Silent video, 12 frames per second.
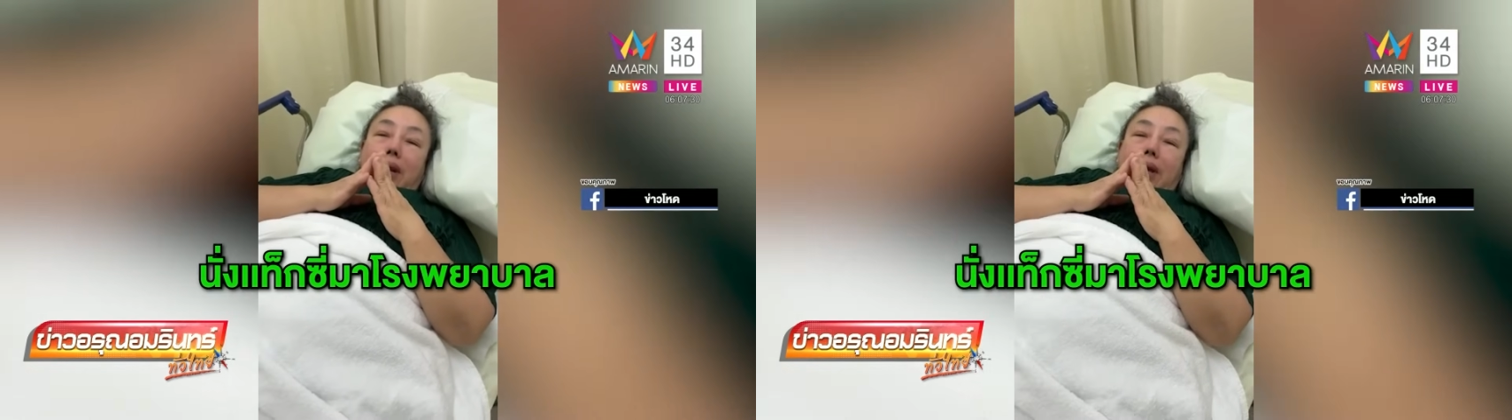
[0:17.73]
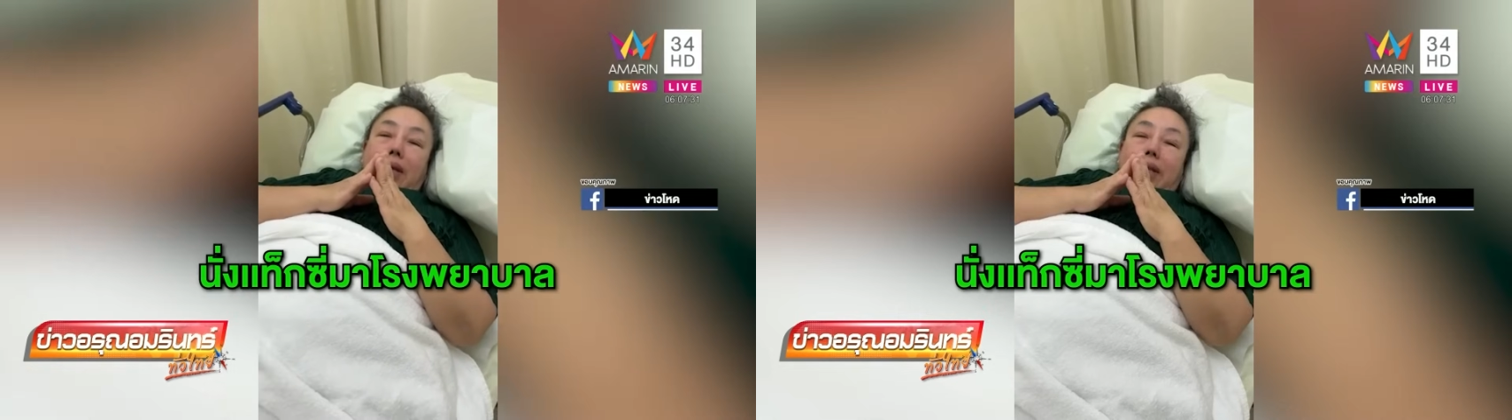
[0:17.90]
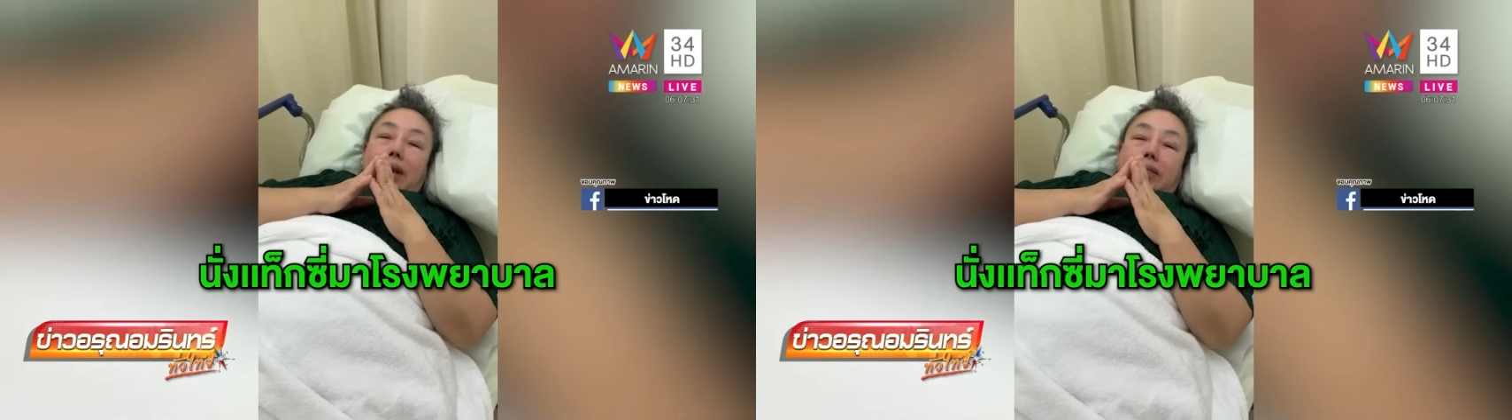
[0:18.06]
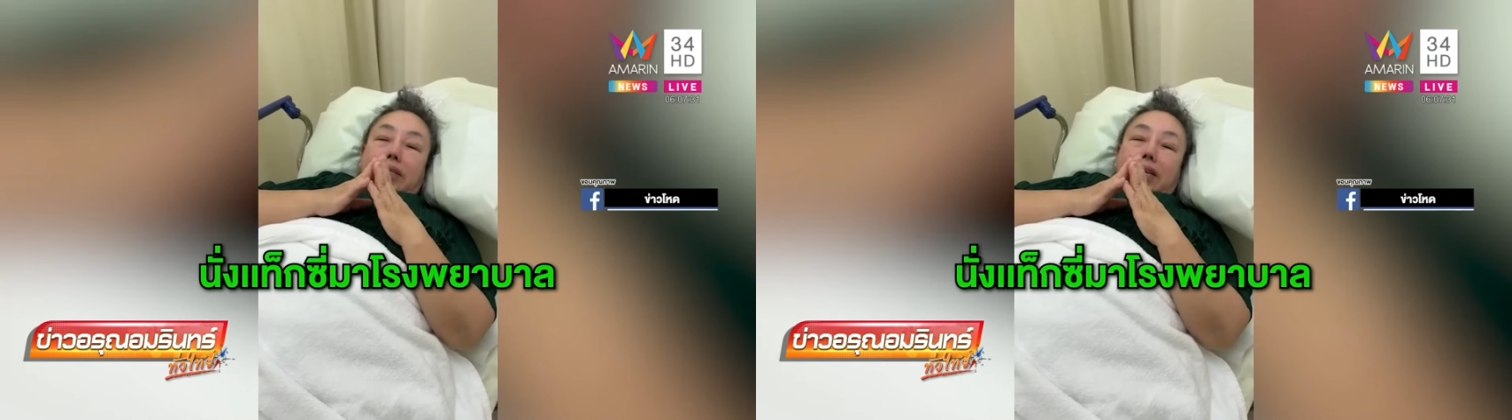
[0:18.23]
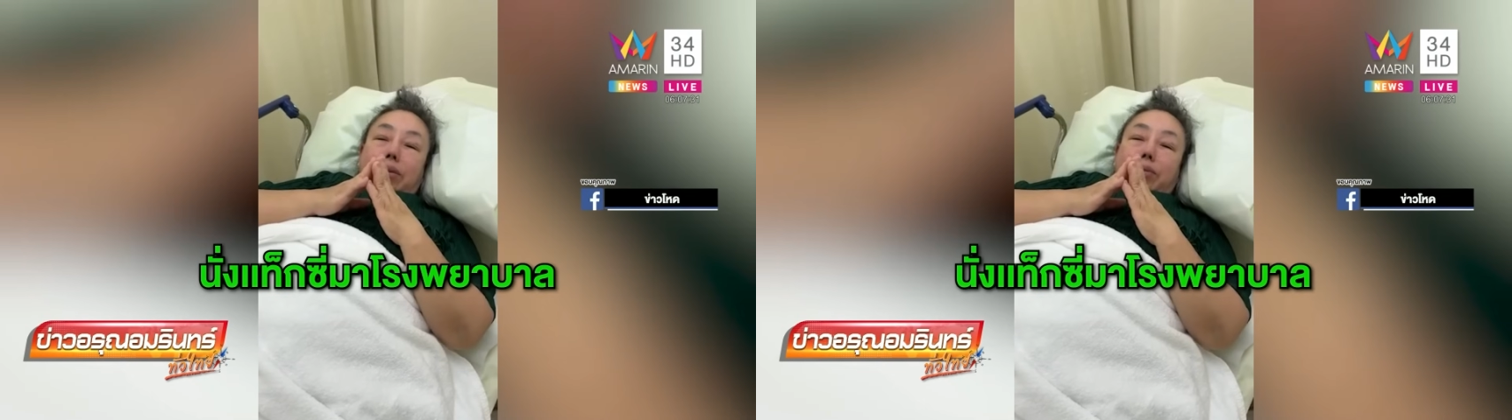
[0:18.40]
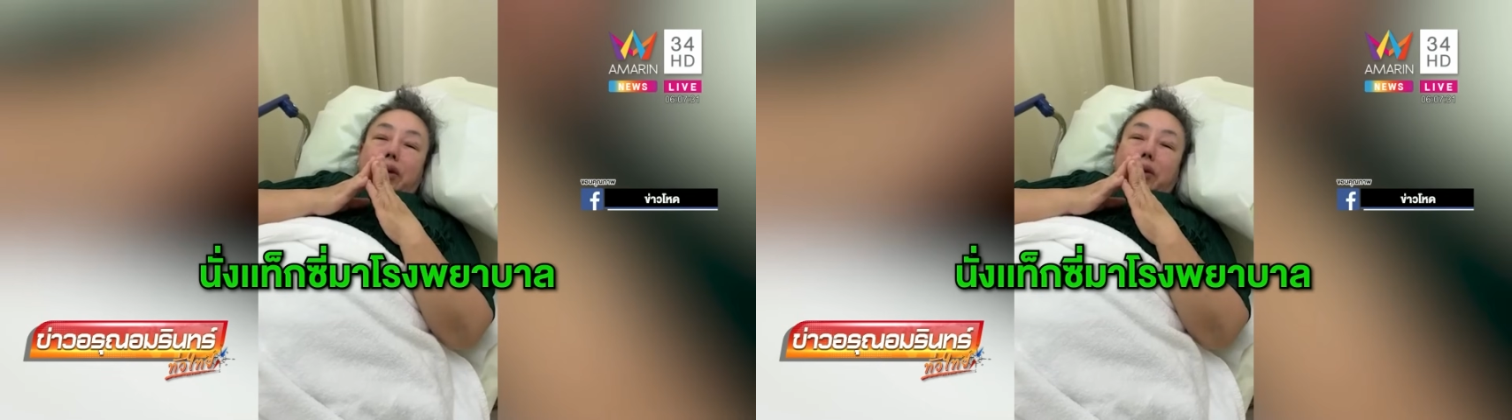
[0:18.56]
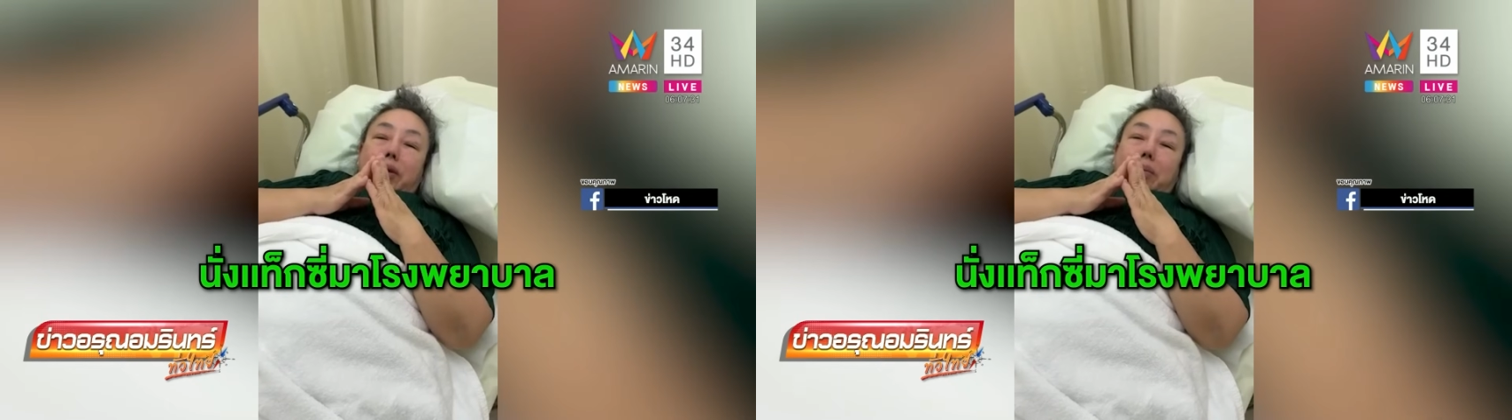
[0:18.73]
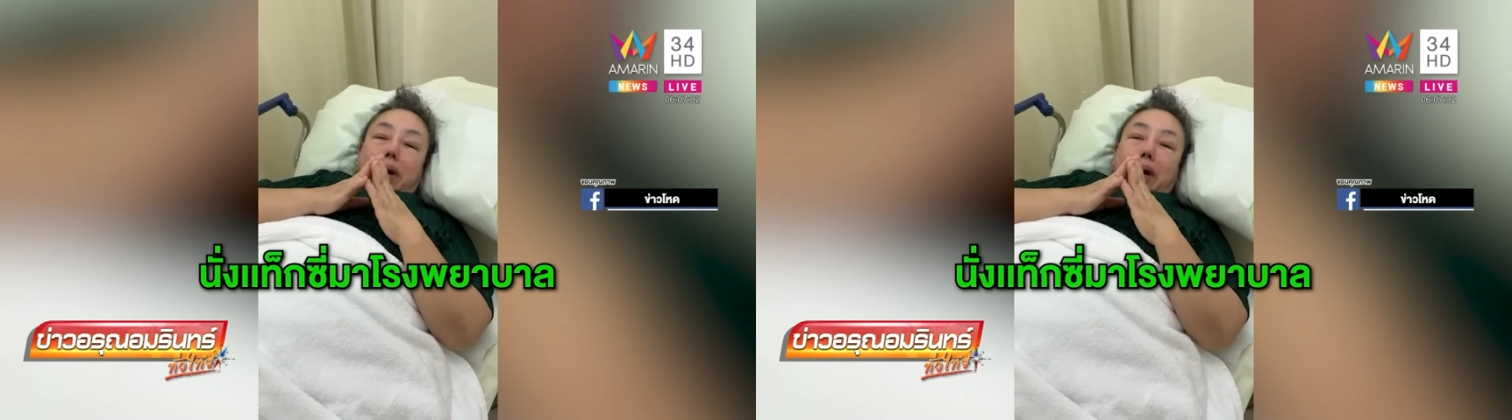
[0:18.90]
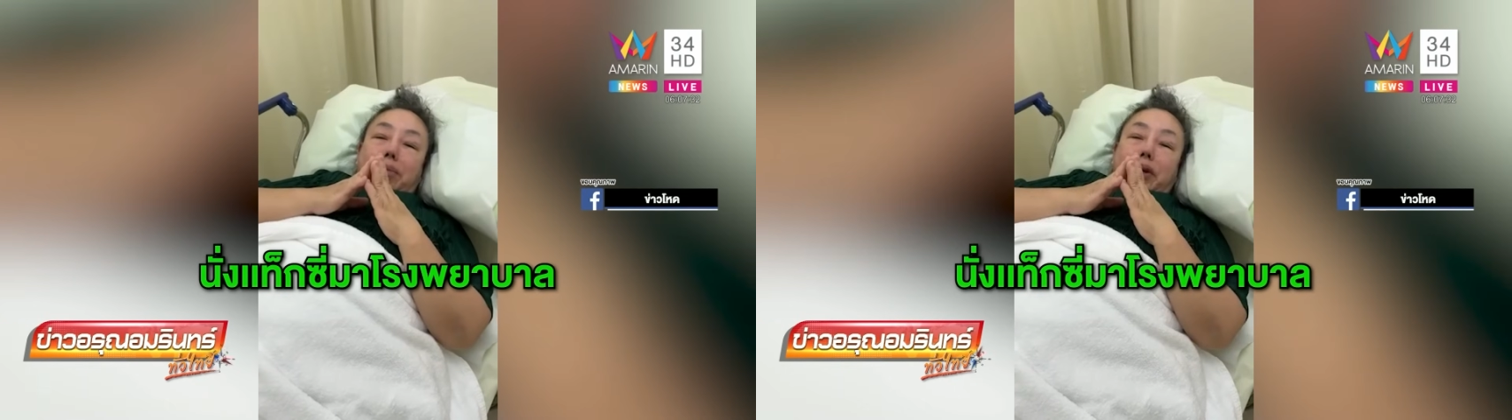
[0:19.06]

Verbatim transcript: นั่งแท็กซี่มาโรงพยาบา